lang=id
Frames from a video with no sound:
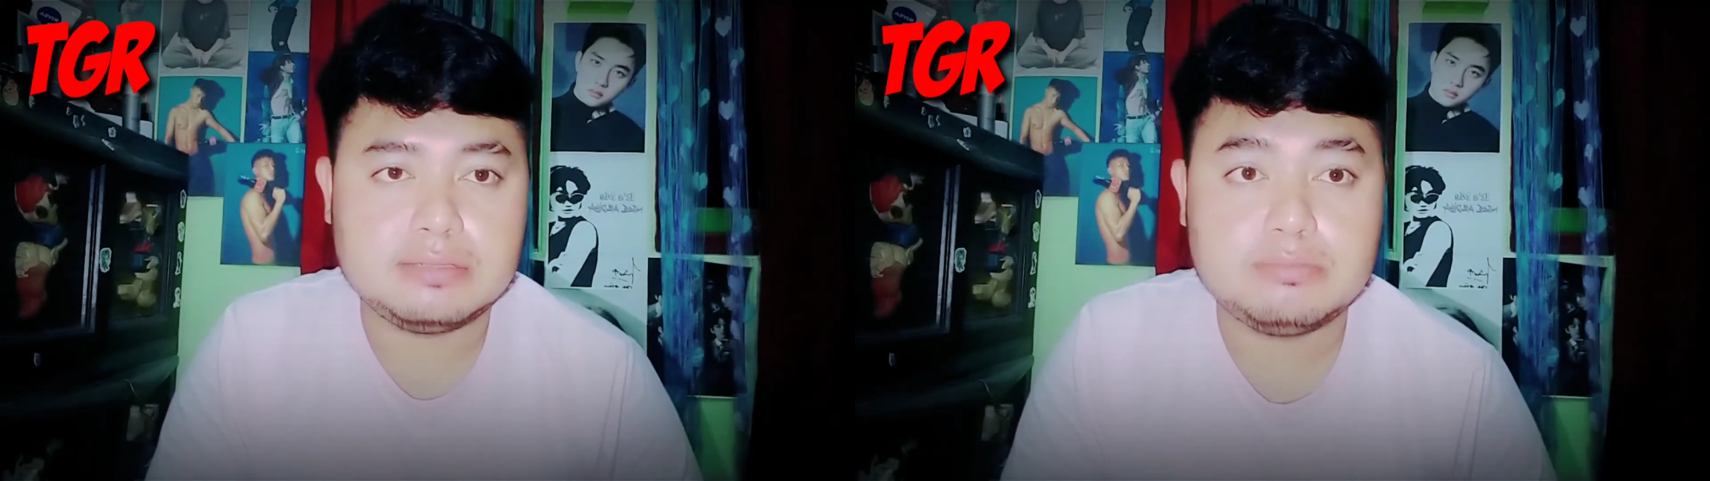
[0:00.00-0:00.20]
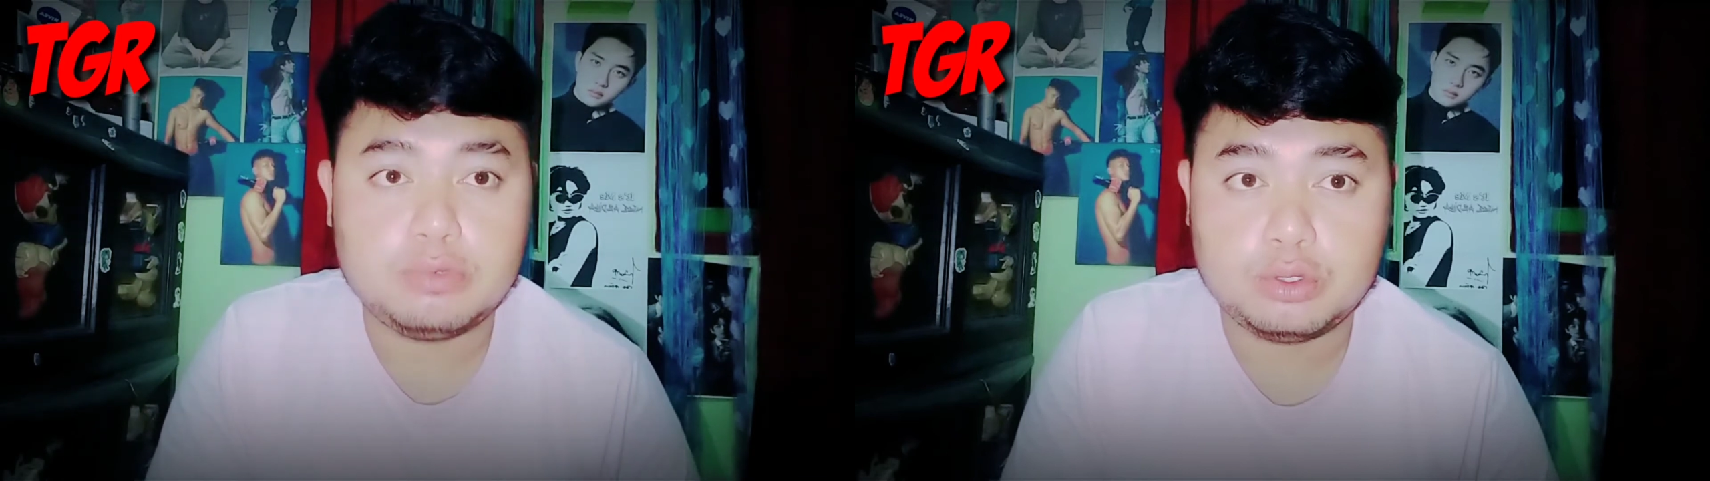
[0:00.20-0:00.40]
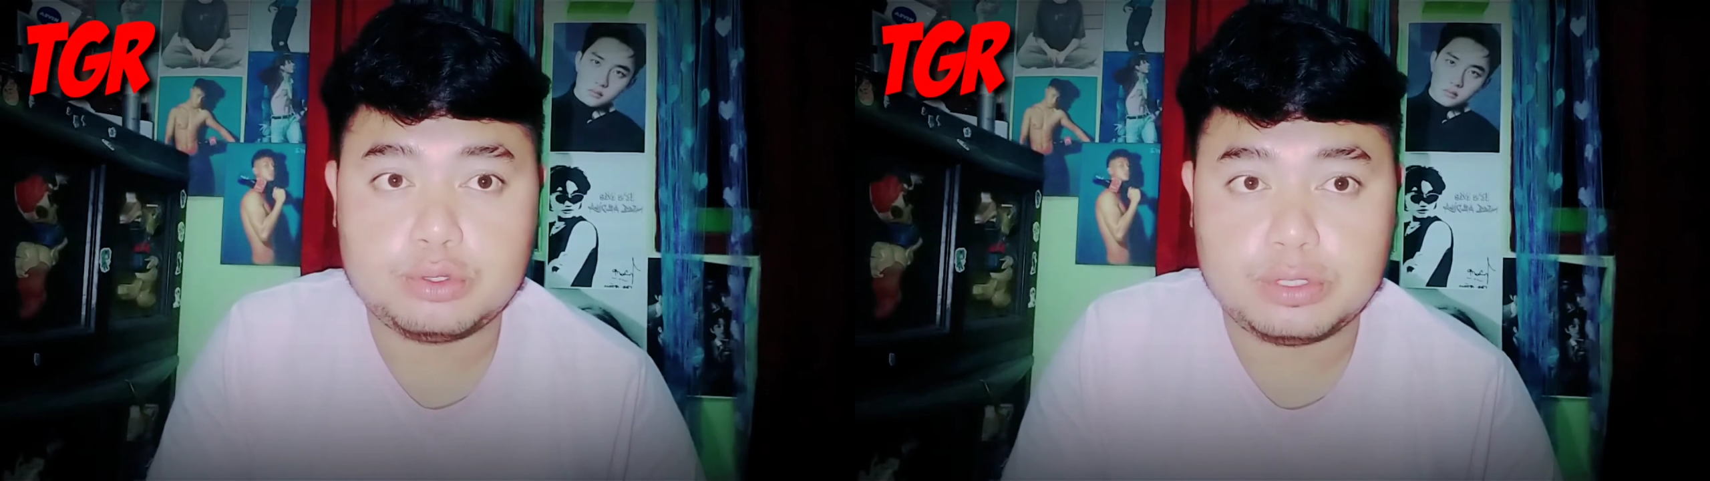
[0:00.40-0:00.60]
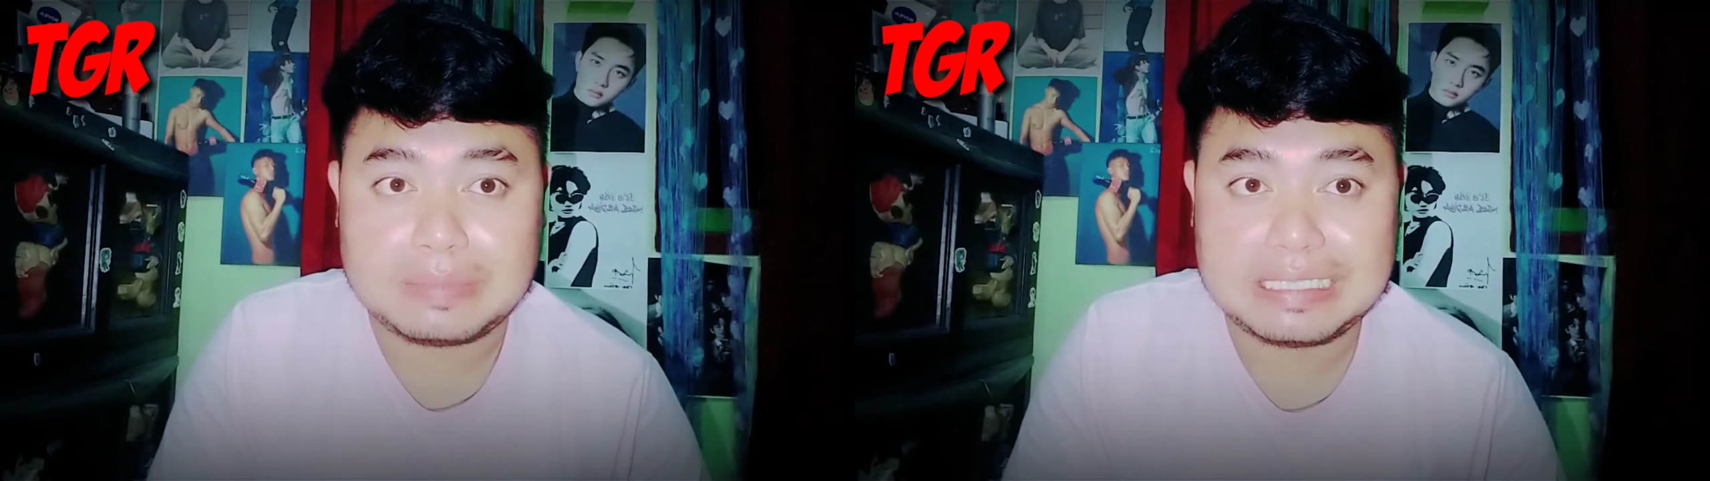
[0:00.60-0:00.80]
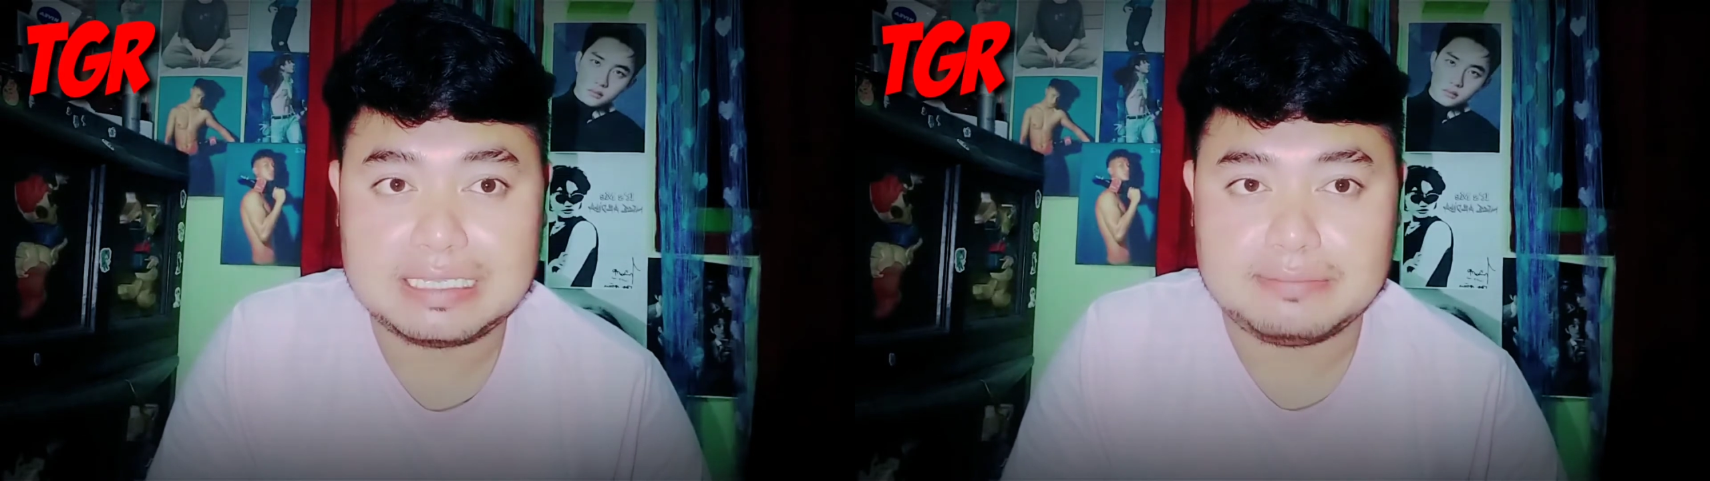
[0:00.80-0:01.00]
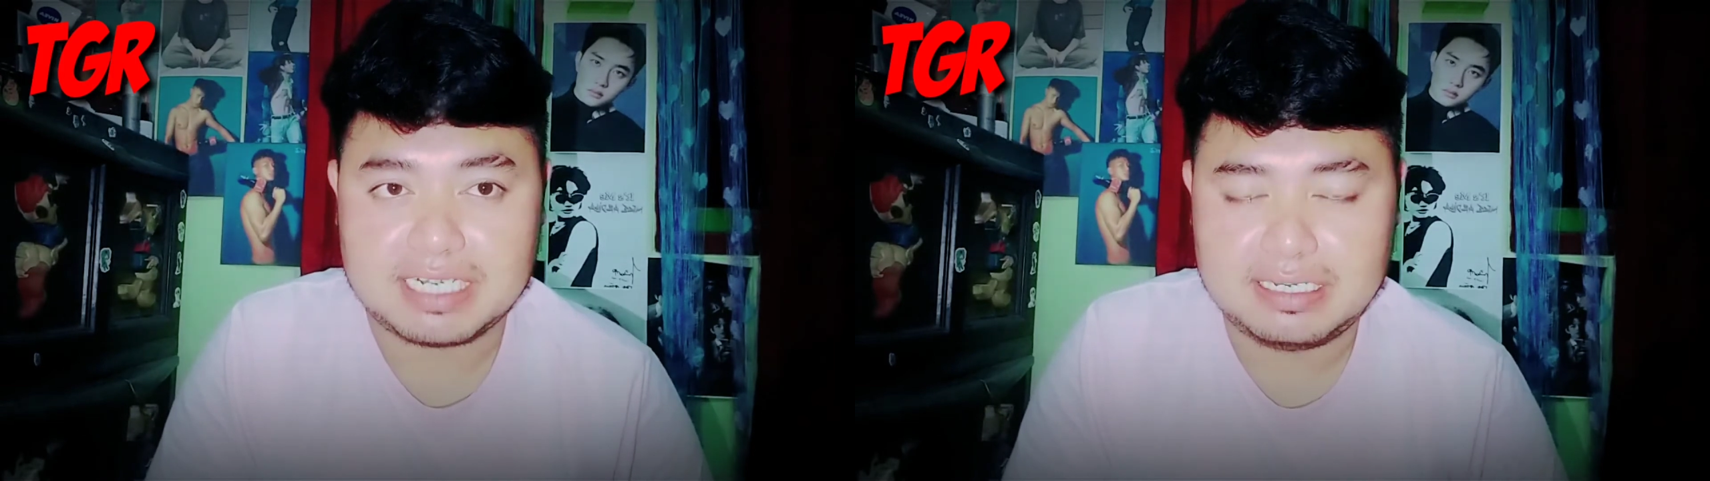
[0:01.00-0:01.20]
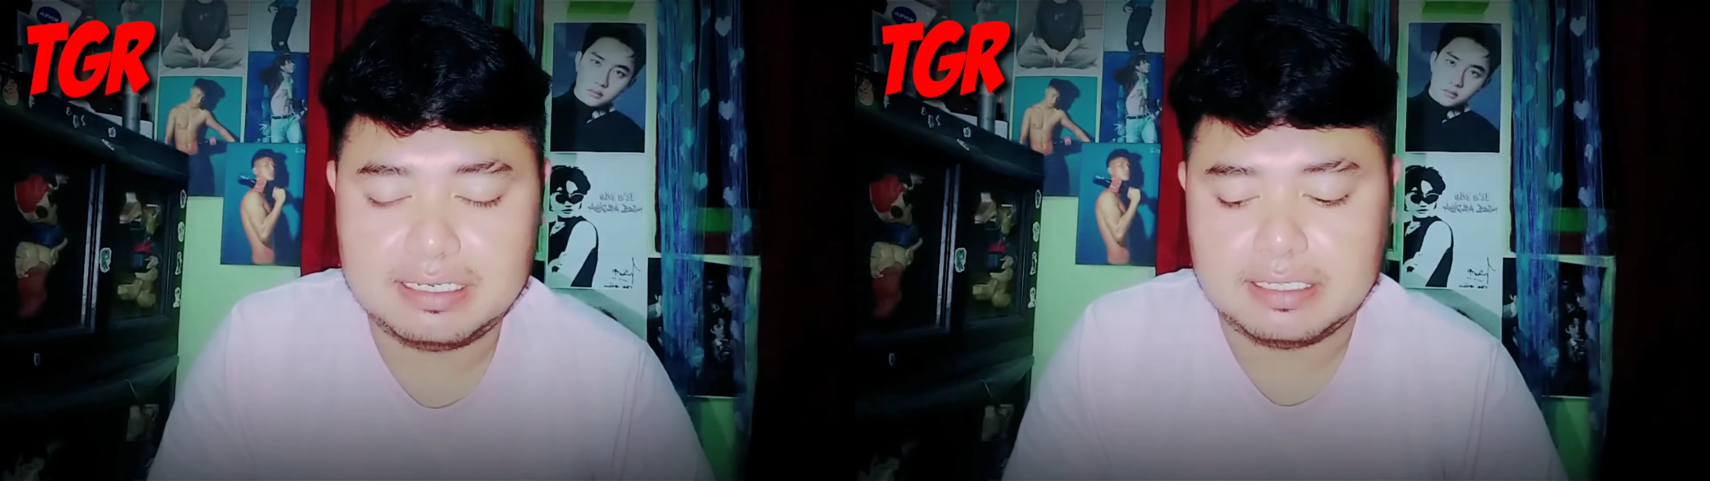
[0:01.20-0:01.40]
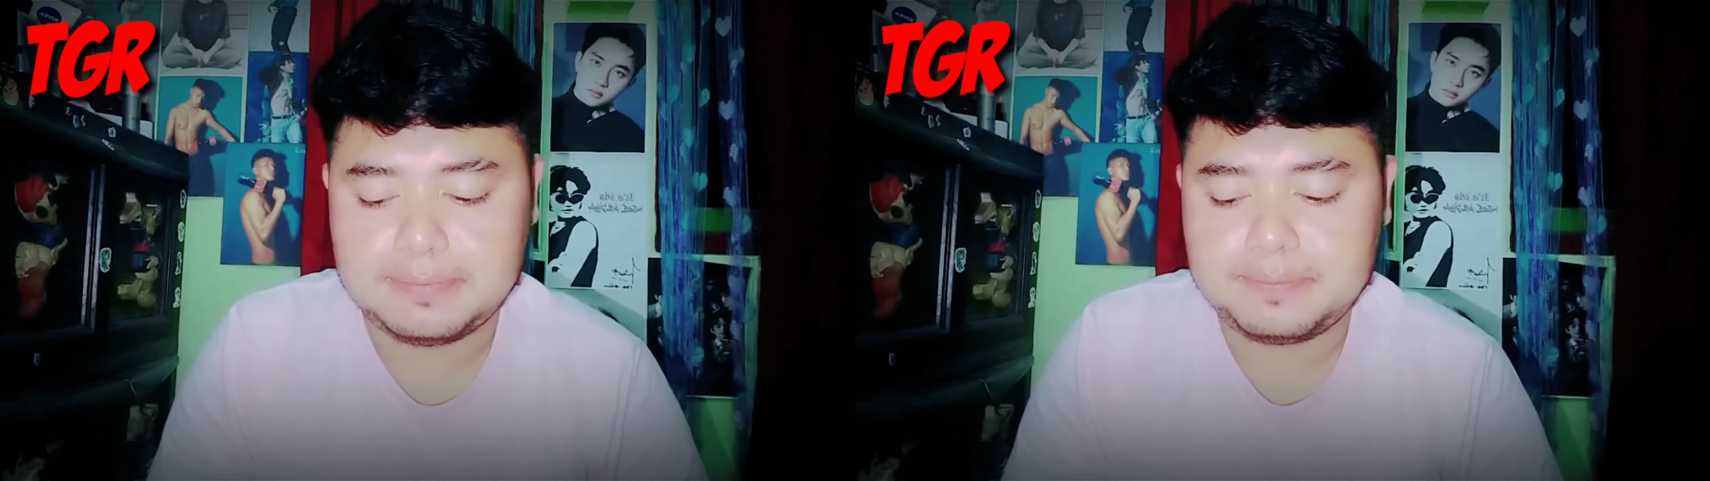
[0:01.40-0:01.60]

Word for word: bulu kuduk kita merinding.